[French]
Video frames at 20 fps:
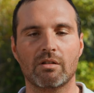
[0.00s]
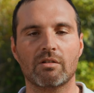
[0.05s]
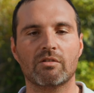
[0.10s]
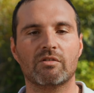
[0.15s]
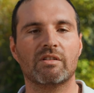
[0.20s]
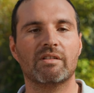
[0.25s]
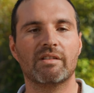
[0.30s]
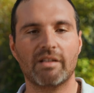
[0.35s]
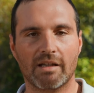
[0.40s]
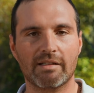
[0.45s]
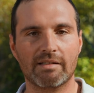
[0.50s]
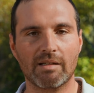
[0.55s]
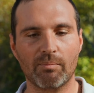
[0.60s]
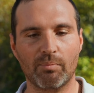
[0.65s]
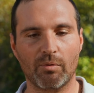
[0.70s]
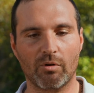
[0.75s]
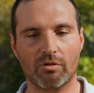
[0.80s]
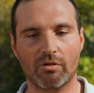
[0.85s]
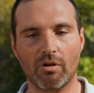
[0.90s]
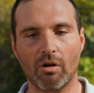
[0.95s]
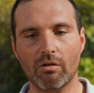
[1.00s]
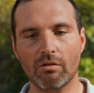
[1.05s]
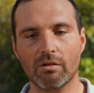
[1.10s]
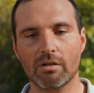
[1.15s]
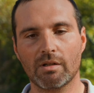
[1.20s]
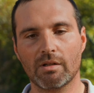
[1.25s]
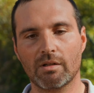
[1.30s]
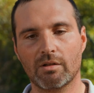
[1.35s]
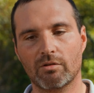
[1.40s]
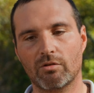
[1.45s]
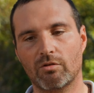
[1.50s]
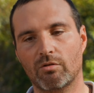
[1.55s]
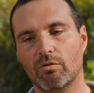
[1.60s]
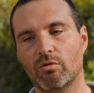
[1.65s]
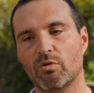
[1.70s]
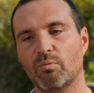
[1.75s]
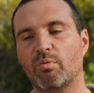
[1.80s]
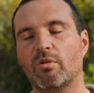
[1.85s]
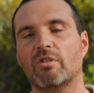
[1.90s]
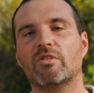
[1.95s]
C'est très important que
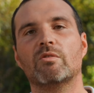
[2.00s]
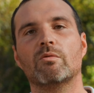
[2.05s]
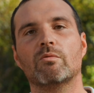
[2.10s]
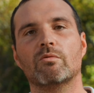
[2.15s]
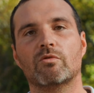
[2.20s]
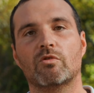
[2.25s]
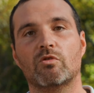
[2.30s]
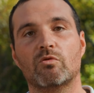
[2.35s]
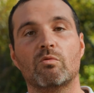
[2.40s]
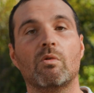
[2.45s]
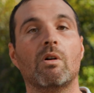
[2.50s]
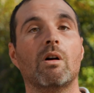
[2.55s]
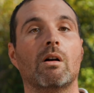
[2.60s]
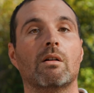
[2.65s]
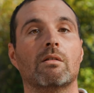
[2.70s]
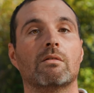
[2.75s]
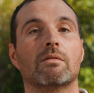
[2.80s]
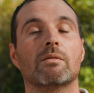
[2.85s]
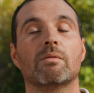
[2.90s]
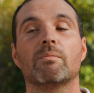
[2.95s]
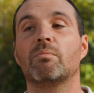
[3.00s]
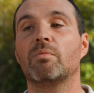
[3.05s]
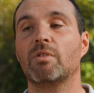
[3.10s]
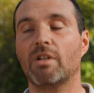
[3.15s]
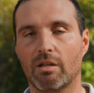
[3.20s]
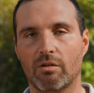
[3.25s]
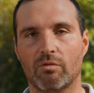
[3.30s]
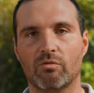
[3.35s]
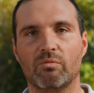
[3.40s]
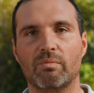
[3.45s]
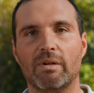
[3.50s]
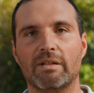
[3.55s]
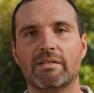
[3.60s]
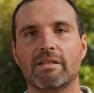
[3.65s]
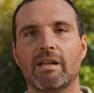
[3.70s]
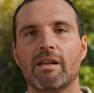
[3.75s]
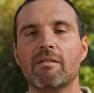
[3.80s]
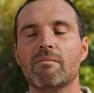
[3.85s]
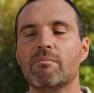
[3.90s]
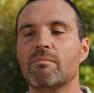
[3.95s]
le poisson soit bien dans nos
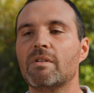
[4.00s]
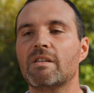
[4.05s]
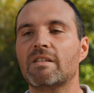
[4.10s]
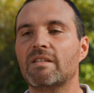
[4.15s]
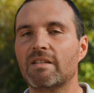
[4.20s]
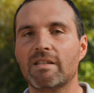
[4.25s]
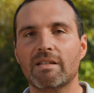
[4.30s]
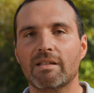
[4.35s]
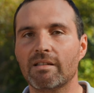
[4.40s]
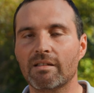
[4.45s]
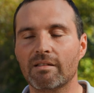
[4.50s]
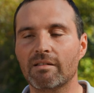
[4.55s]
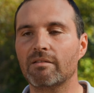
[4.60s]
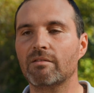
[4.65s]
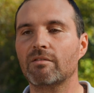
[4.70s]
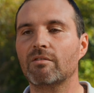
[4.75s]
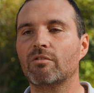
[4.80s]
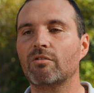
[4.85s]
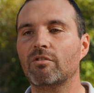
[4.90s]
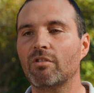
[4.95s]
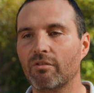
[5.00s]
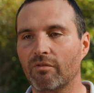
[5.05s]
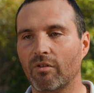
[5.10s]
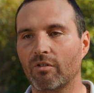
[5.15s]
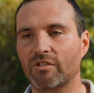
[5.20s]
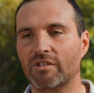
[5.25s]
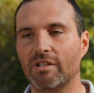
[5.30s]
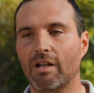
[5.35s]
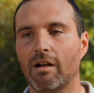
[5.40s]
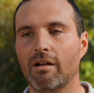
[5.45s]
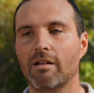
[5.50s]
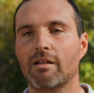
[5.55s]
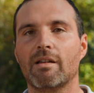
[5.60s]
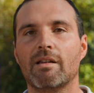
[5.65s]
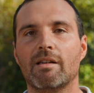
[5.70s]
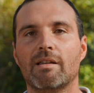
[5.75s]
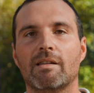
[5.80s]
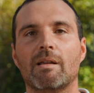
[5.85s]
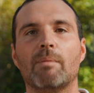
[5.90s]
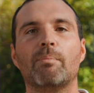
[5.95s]
bassins, mais si devant ça,
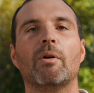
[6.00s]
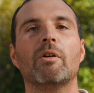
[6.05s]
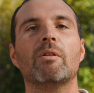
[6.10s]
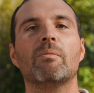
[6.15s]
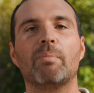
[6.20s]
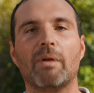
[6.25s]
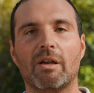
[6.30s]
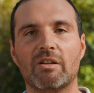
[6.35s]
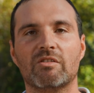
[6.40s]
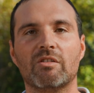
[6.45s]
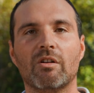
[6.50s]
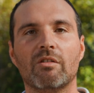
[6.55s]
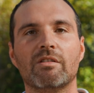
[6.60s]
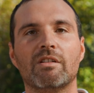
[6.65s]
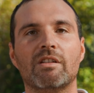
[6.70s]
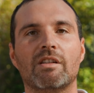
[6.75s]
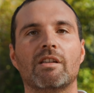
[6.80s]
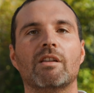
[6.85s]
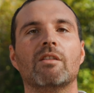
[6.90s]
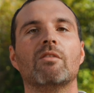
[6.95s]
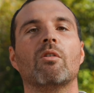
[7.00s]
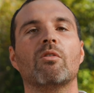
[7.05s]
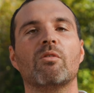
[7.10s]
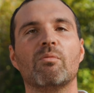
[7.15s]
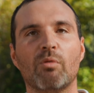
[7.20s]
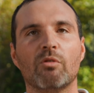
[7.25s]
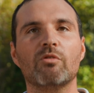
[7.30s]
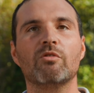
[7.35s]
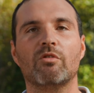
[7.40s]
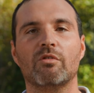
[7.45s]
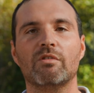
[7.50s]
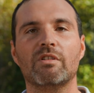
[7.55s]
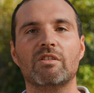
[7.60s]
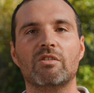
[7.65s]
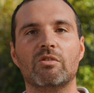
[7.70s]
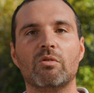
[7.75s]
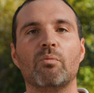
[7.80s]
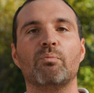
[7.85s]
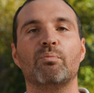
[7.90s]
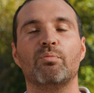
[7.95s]
il n'y a pas une personne qui est dans de bonnes
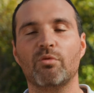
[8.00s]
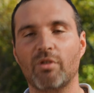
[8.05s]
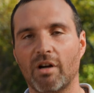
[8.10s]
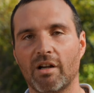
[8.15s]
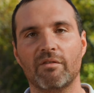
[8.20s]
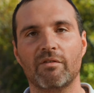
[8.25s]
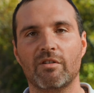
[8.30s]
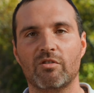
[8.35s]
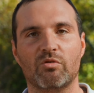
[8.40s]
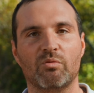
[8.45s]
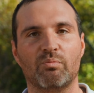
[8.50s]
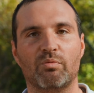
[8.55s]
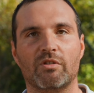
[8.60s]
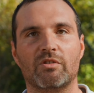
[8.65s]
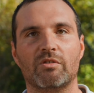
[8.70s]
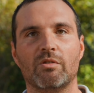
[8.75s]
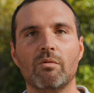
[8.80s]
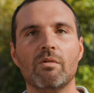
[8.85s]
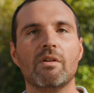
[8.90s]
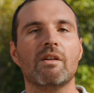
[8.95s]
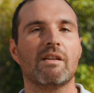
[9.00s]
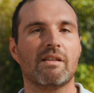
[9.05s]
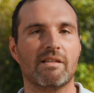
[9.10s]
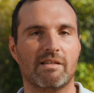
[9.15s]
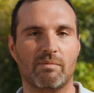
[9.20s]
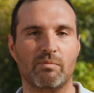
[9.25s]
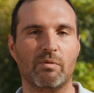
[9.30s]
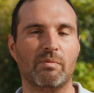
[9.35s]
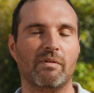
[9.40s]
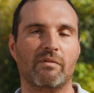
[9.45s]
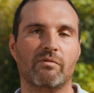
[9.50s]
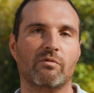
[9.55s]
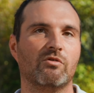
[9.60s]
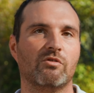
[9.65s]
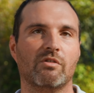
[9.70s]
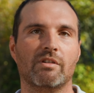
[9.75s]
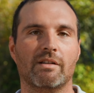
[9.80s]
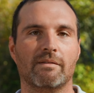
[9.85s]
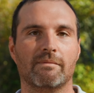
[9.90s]
conditions pour élever ce poisson, ça ne peut pas fonctionner.